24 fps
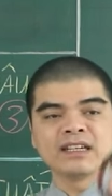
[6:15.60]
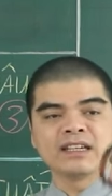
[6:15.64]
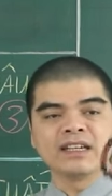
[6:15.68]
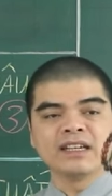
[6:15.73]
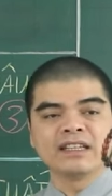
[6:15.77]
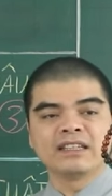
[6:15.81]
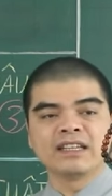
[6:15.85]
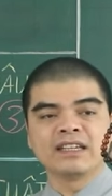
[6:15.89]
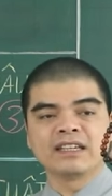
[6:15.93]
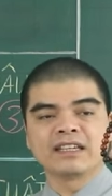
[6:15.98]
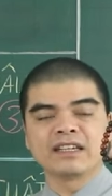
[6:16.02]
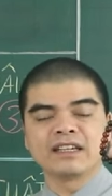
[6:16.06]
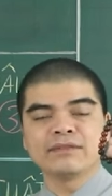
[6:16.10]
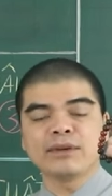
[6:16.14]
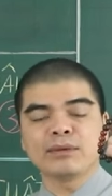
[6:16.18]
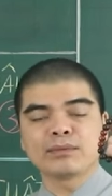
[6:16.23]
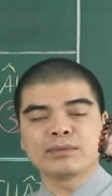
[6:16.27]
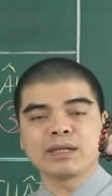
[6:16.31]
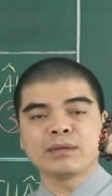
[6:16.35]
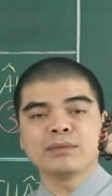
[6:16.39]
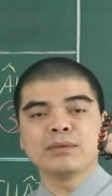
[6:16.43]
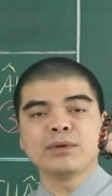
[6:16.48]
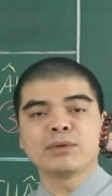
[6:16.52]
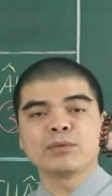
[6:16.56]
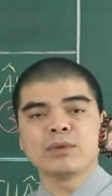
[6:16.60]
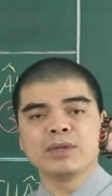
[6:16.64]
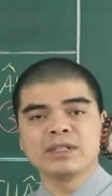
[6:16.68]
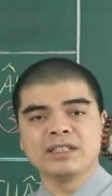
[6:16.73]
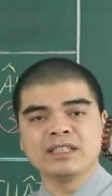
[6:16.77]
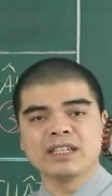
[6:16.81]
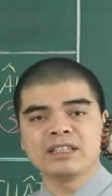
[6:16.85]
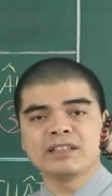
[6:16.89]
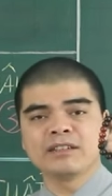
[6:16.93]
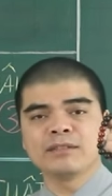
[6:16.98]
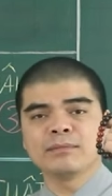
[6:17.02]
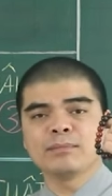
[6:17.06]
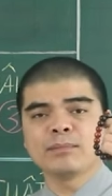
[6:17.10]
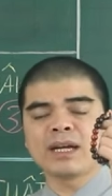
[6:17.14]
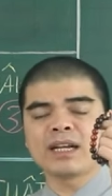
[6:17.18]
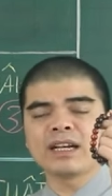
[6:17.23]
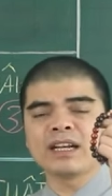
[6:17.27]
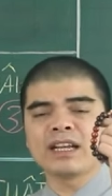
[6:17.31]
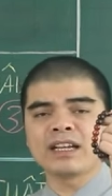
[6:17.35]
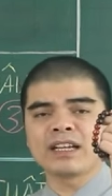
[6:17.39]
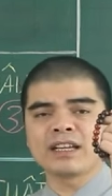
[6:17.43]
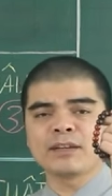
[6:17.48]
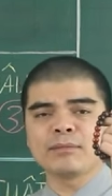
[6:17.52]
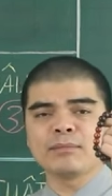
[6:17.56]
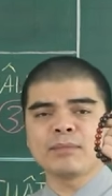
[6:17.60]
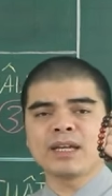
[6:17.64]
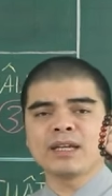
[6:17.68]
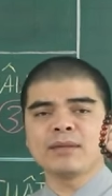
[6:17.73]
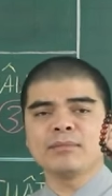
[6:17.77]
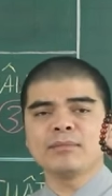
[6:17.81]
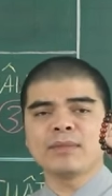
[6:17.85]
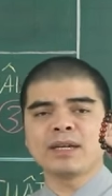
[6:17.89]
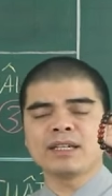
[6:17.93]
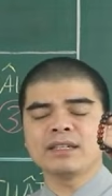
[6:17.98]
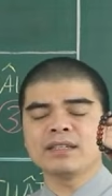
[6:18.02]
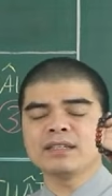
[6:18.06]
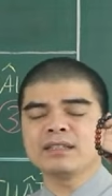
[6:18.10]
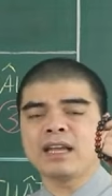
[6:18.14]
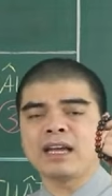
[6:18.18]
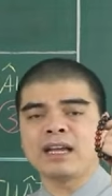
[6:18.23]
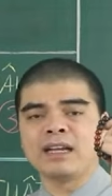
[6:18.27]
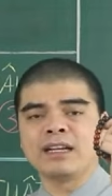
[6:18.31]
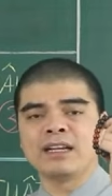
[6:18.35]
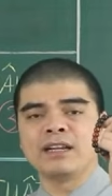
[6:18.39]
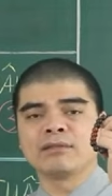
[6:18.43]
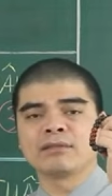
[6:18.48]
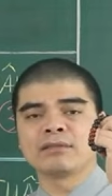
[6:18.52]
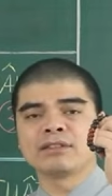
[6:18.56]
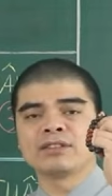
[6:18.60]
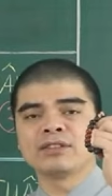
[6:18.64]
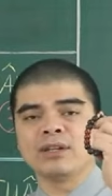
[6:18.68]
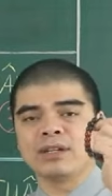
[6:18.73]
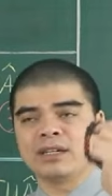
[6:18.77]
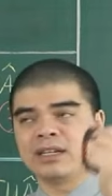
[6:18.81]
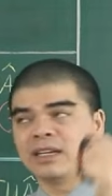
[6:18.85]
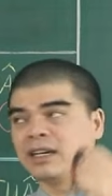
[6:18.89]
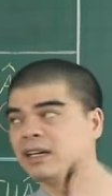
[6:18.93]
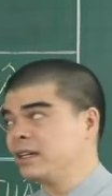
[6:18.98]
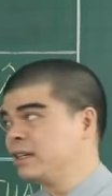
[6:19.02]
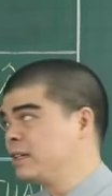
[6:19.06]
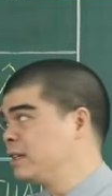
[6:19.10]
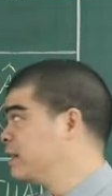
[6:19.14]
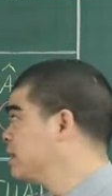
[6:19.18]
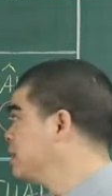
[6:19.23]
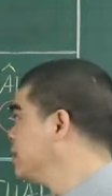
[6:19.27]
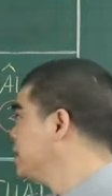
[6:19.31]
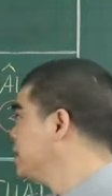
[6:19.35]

để thỉnh cái vòng tam hợp quý nhân mang lại cái may mắn tài lộc trọn đời